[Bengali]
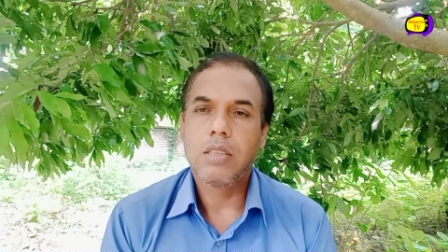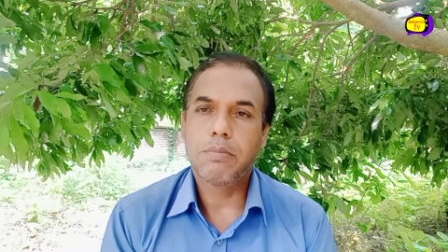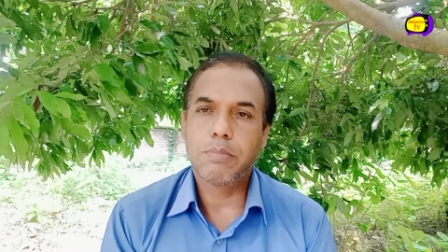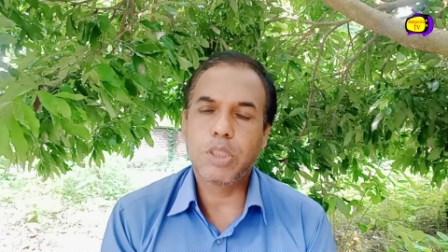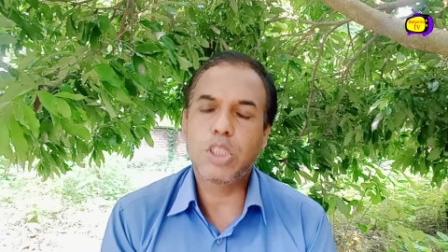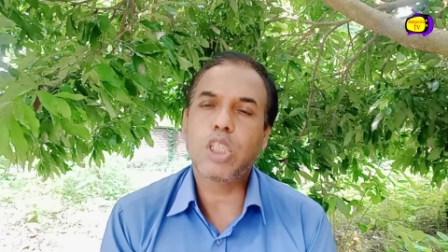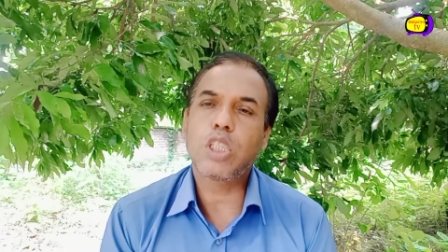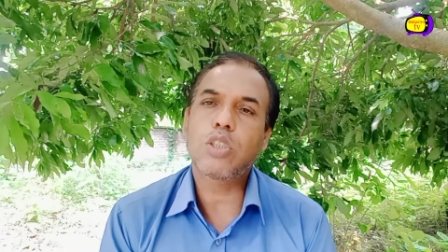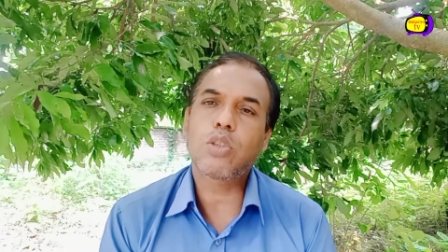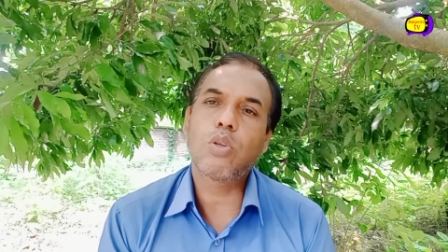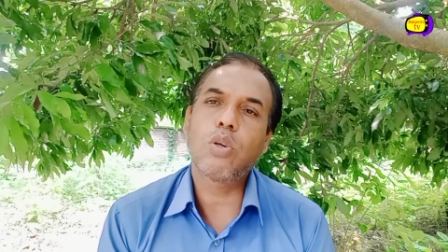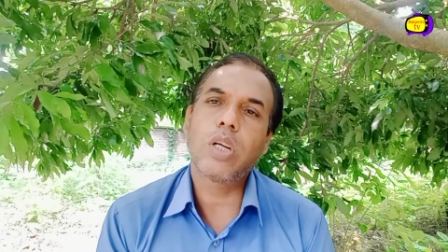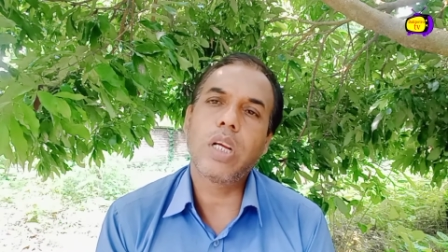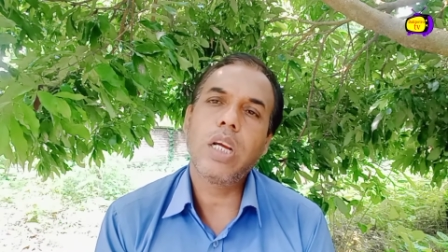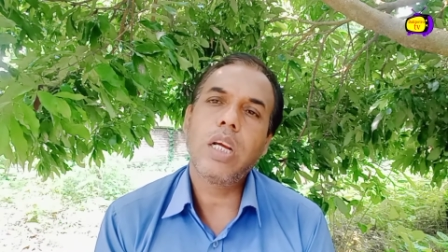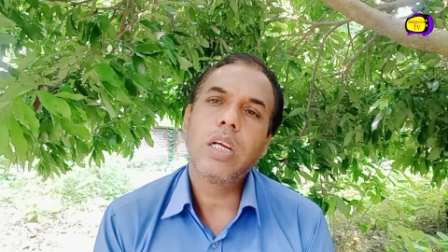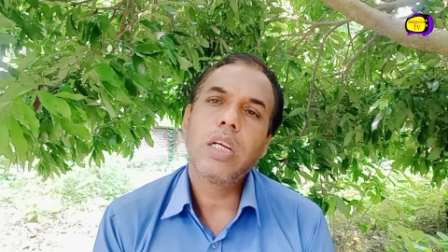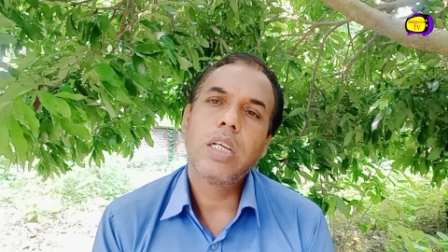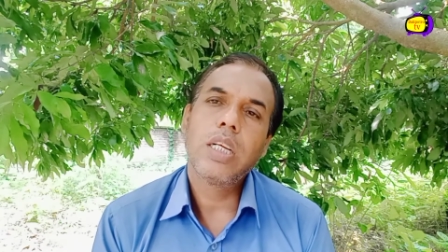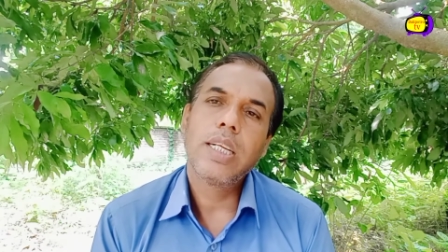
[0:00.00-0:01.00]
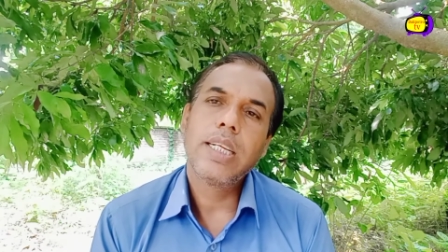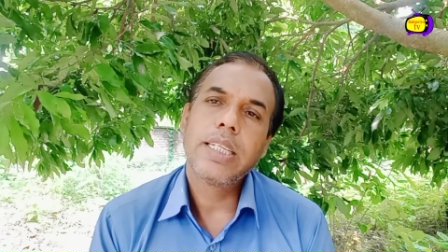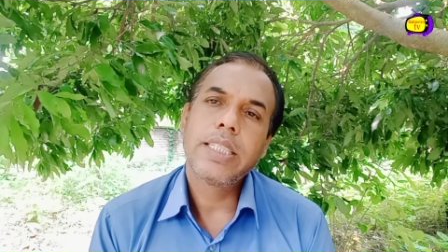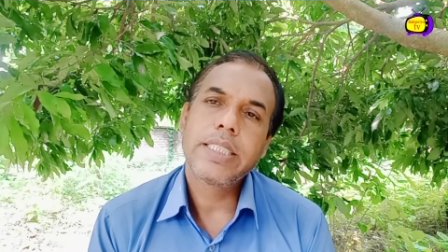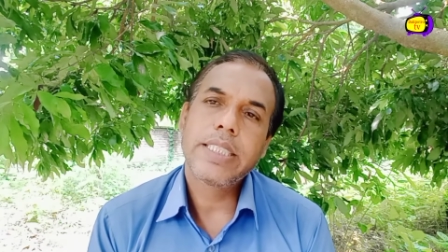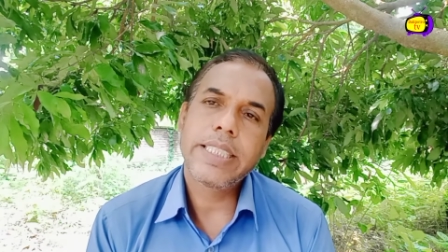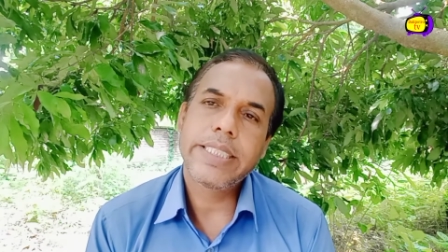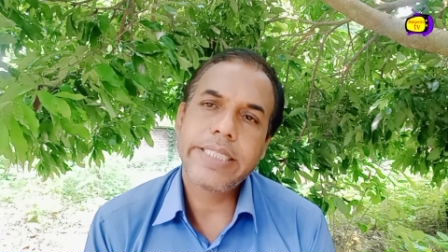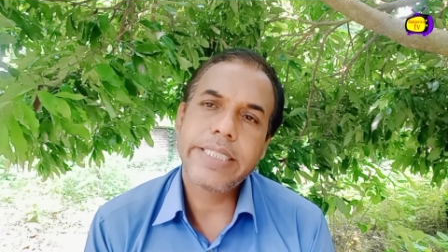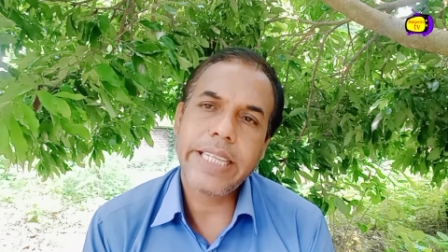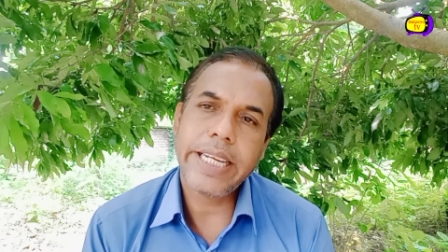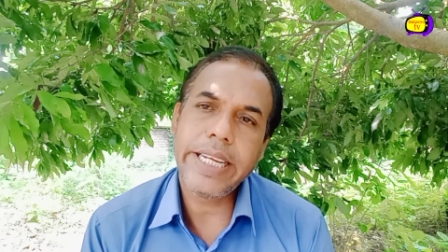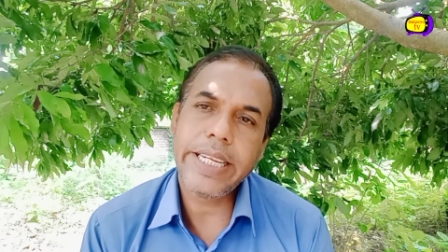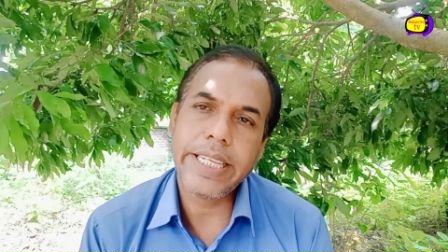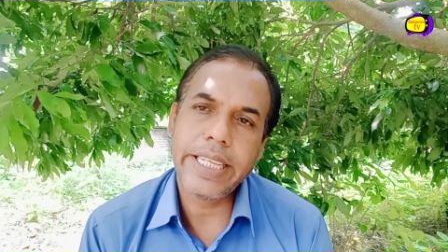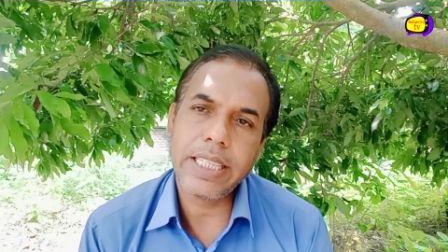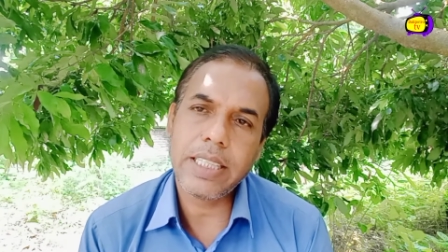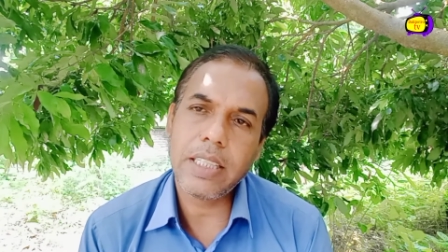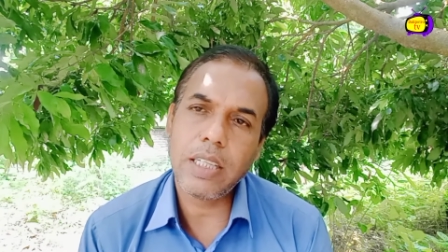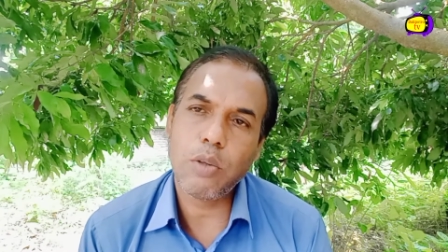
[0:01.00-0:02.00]
বিশেষ করে সেই
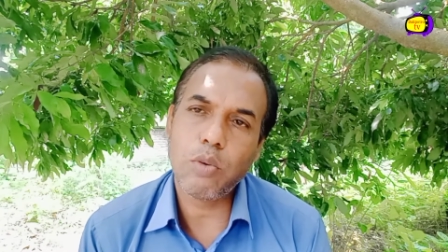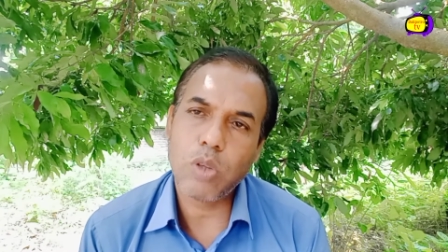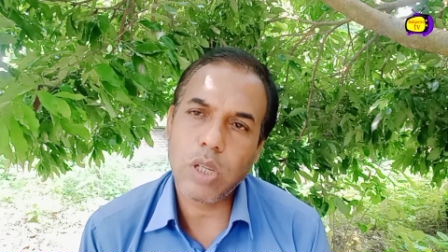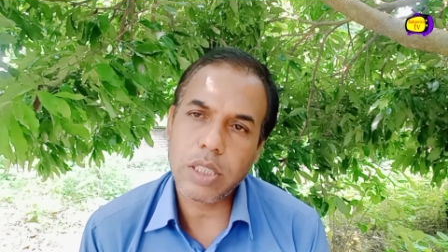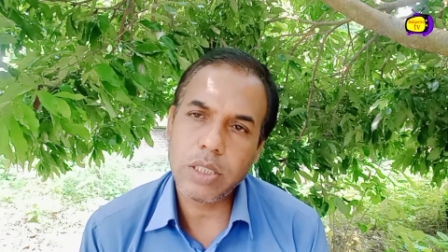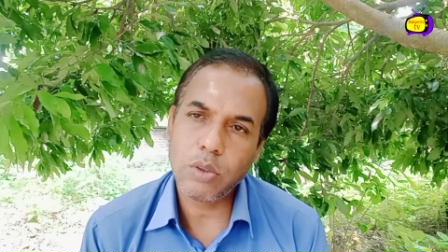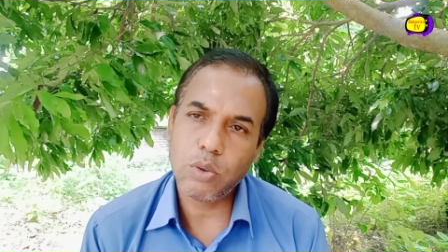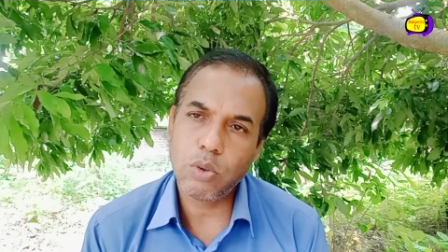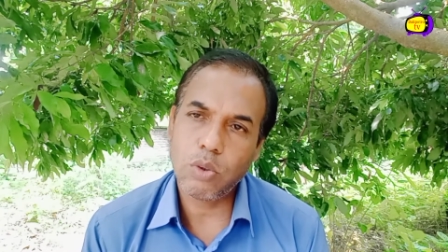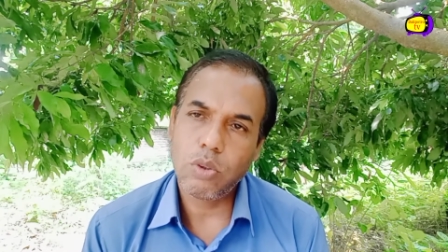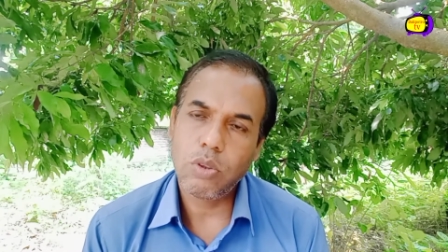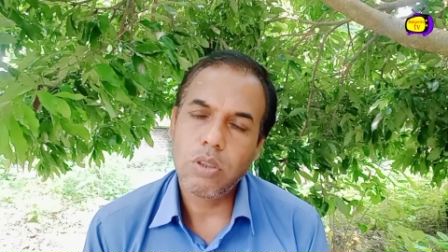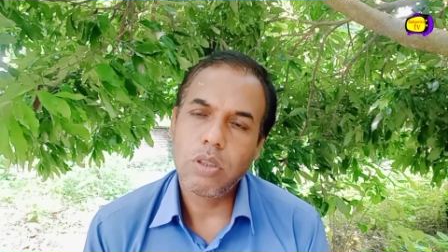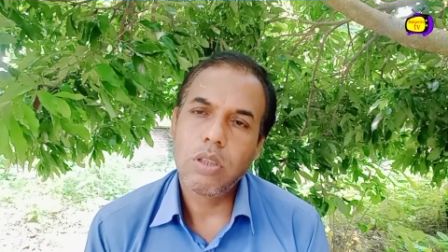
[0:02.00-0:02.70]
ক্ষেত্রে ওরা কিন্তু